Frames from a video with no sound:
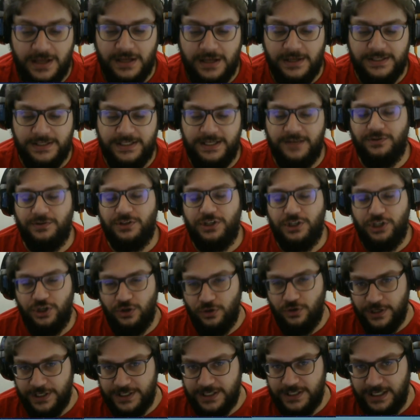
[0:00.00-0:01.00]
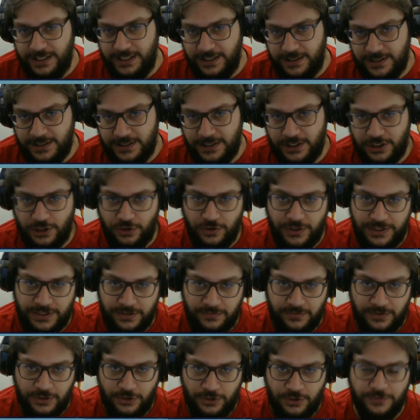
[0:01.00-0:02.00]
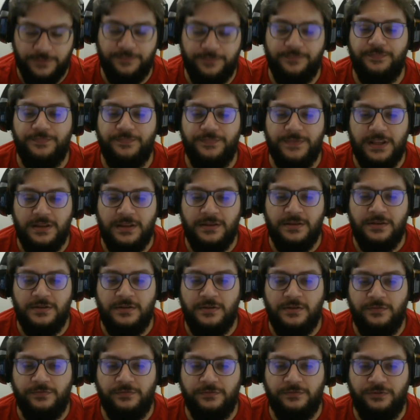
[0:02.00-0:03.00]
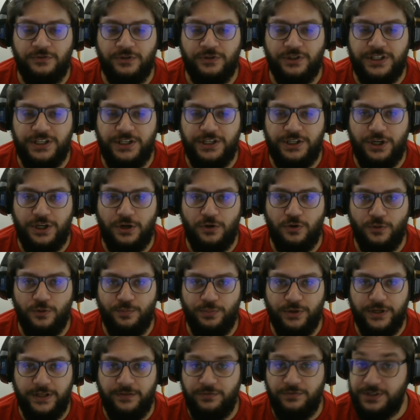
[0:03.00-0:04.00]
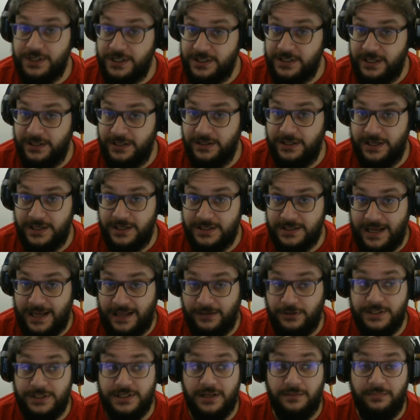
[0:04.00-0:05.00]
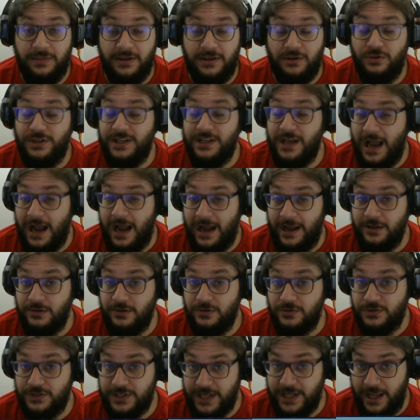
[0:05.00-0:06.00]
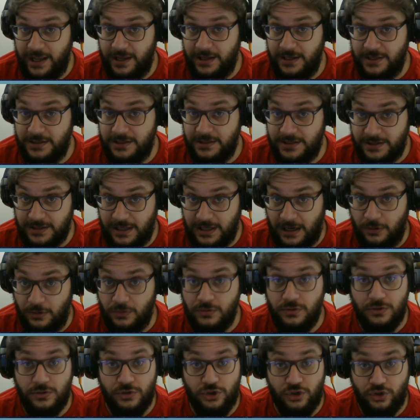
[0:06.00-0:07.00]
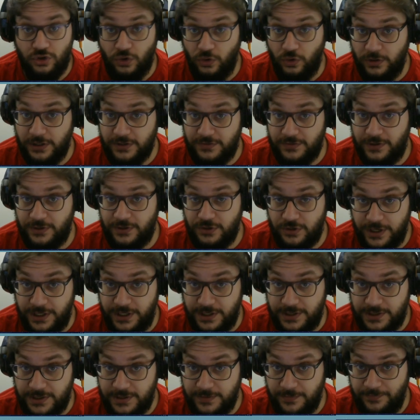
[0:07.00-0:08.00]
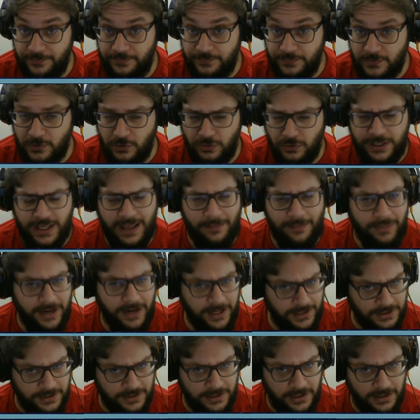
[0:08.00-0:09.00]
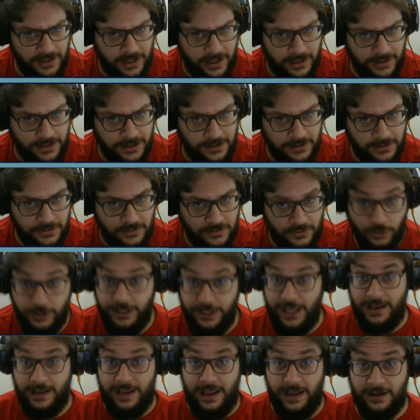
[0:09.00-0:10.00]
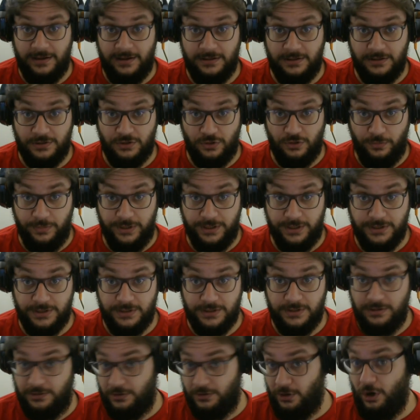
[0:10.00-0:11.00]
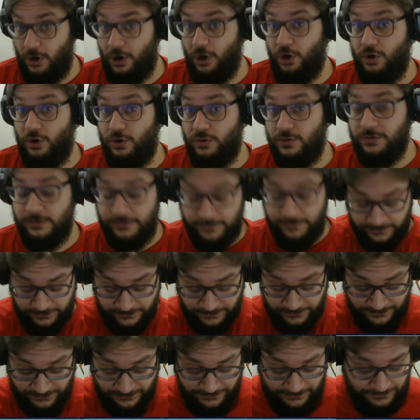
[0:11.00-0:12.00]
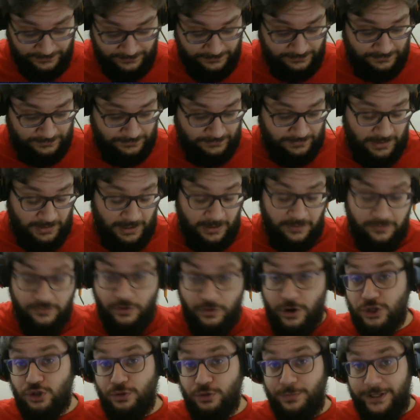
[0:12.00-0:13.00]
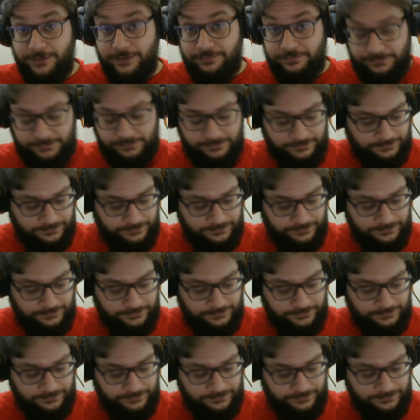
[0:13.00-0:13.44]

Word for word: Se você chegou nesse link, se chegou nesse vídeo, você chegou porque você está interessado em saber o que raios é esse tal jogo das facções. O que é Blade in the Dark? O que é Guerra das Sombras? Oh. Vou resumir.